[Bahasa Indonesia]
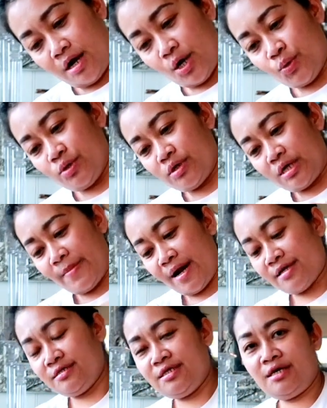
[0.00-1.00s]
Aduh,
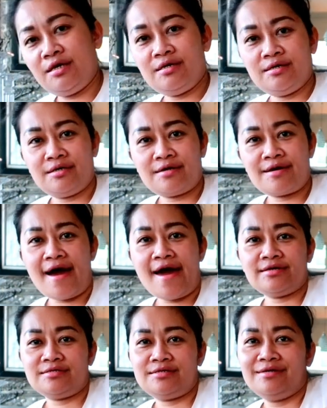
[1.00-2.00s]
gimana sih,
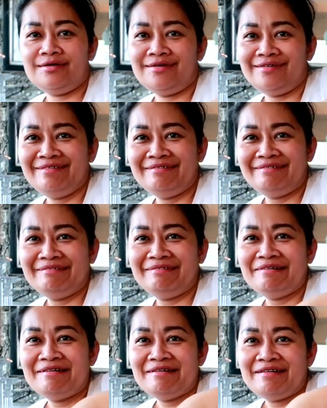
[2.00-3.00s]
guys?
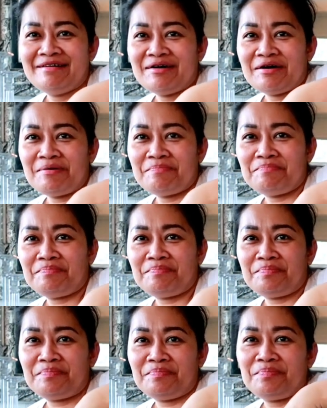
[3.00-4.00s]
Saya masih mau open
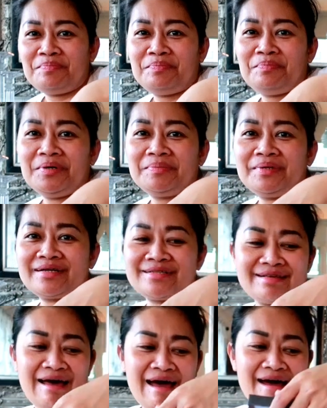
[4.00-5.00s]
mobile phone.
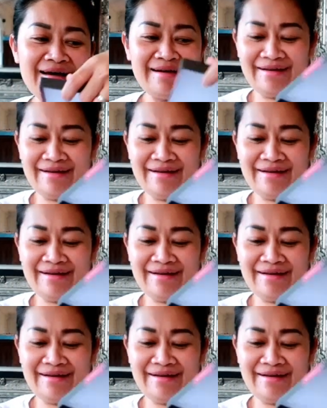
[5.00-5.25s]
Pemirsa.